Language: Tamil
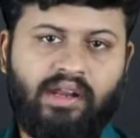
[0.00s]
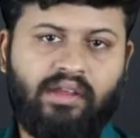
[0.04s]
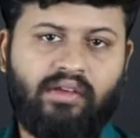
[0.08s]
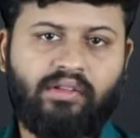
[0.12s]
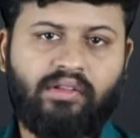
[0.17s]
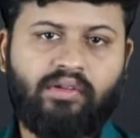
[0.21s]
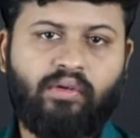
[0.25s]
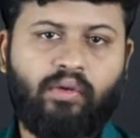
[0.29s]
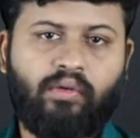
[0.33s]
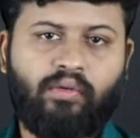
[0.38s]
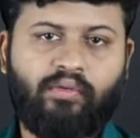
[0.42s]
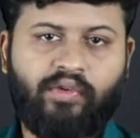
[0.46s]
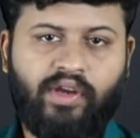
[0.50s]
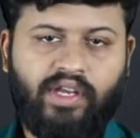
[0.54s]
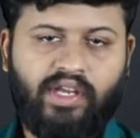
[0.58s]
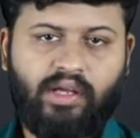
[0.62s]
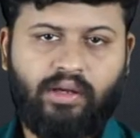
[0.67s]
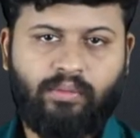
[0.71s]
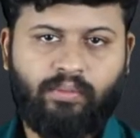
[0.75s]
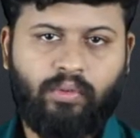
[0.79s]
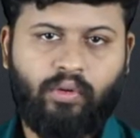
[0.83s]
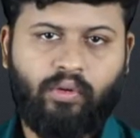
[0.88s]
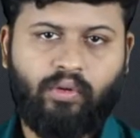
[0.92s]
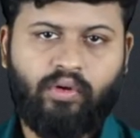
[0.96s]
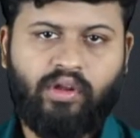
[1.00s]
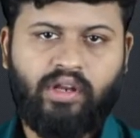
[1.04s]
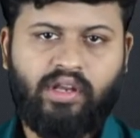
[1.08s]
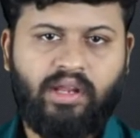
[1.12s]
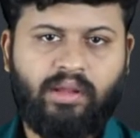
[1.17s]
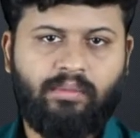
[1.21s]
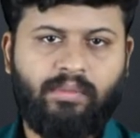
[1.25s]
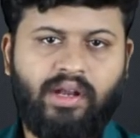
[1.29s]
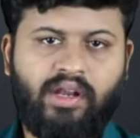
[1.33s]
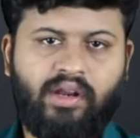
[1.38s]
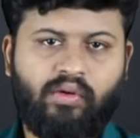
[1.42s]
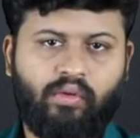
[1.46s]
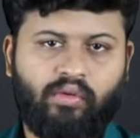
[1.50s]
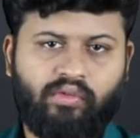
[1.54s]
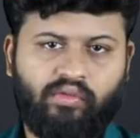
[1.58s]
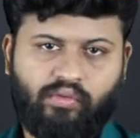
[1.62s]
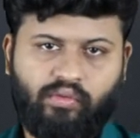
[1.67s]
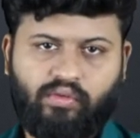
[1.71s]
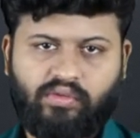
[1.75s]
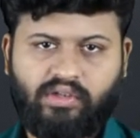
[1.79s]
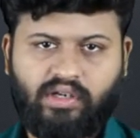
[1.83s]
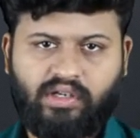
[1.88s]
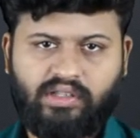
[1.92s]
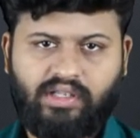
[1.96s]
நீ வந்து உன் வீட்டுக்கு போகணும் இனிமேல் உன்
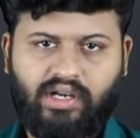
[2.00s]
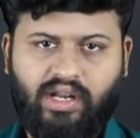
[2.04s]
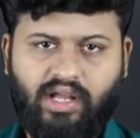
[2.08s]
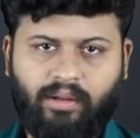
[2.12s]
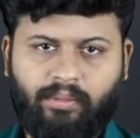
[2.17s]
சுதந்திரத்தை